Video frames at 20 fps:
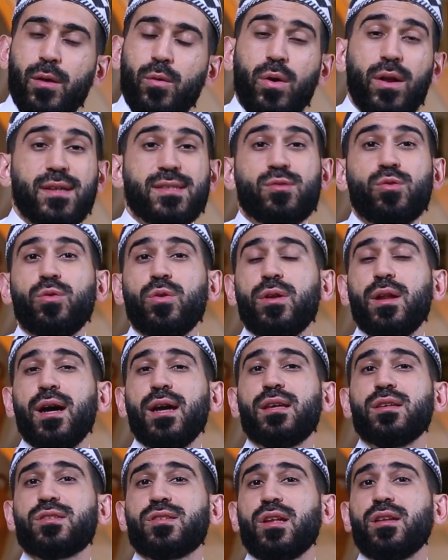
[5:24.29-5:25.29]
ورسول
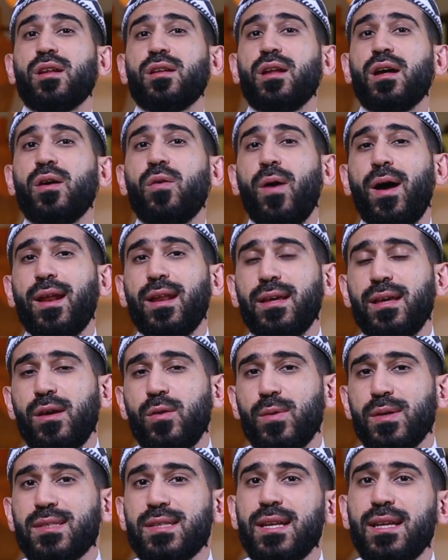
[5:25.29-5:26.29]
الله صلى الله عليه
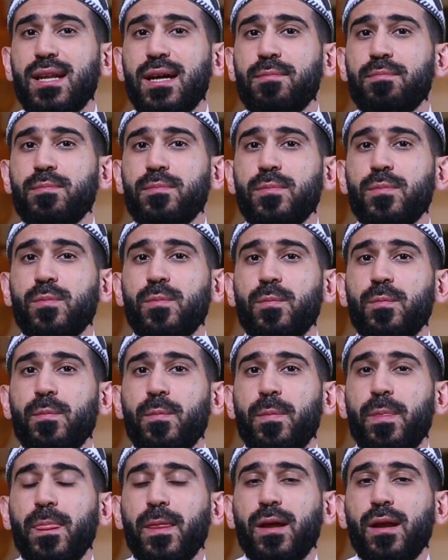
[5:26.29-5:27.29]
وسلم
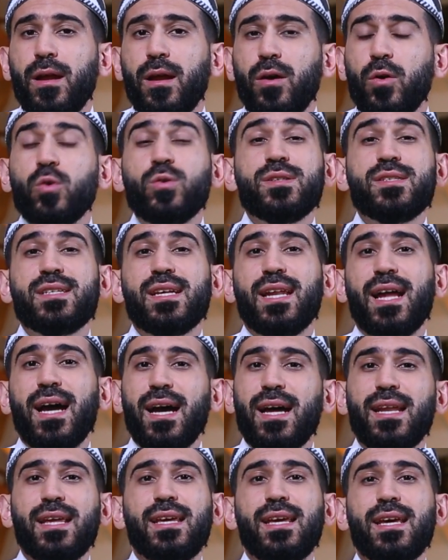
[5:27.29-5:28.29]
انزل
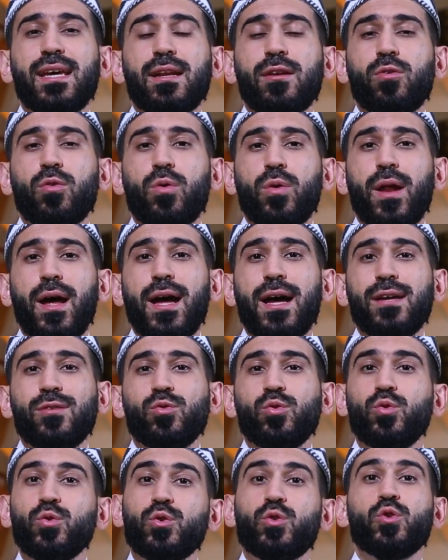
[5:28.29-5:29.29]
عليه القران
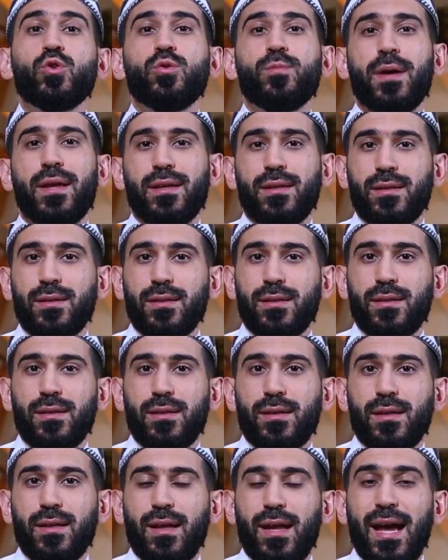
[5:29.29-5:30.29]
نجوما
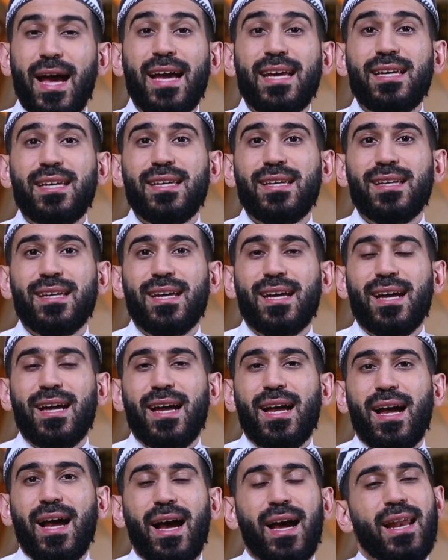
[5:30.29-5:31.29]
اي
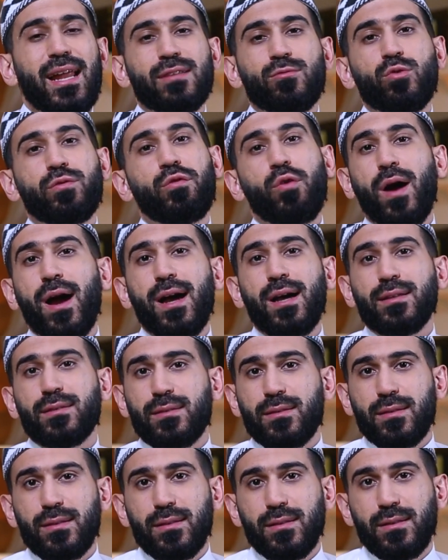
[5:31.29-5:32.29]
على
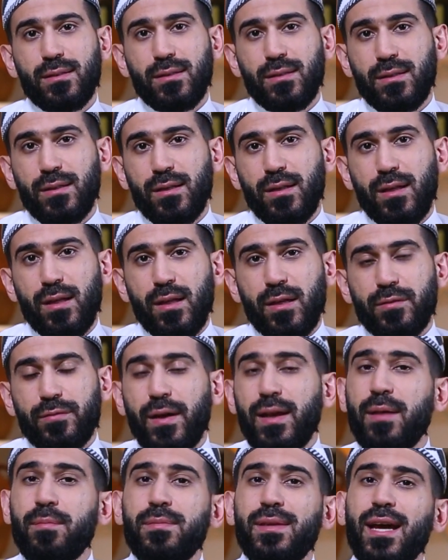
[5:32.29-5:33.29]
دفعات
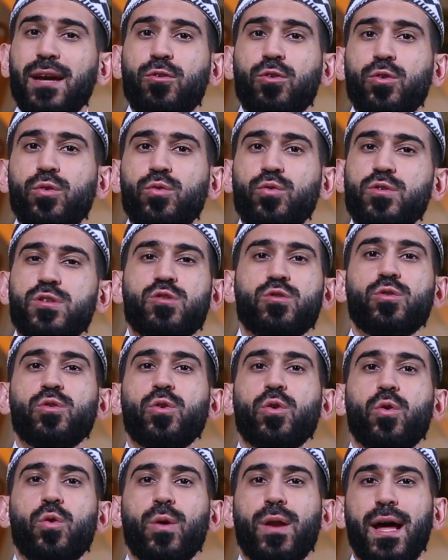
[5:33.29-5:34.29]
فلم يكن نزول
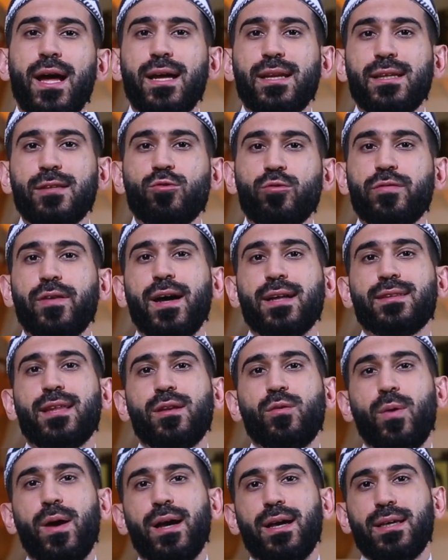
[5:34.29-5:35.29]
القران دفعه
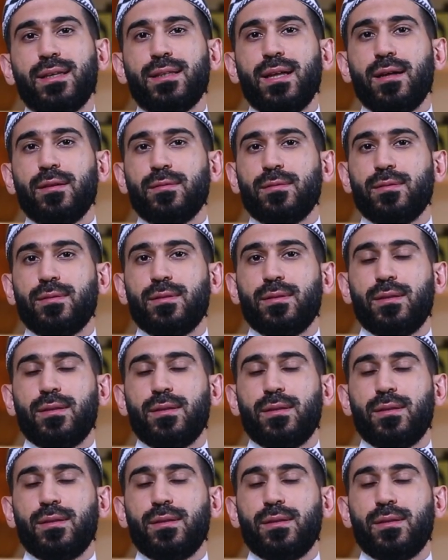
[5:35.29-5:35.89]
واحده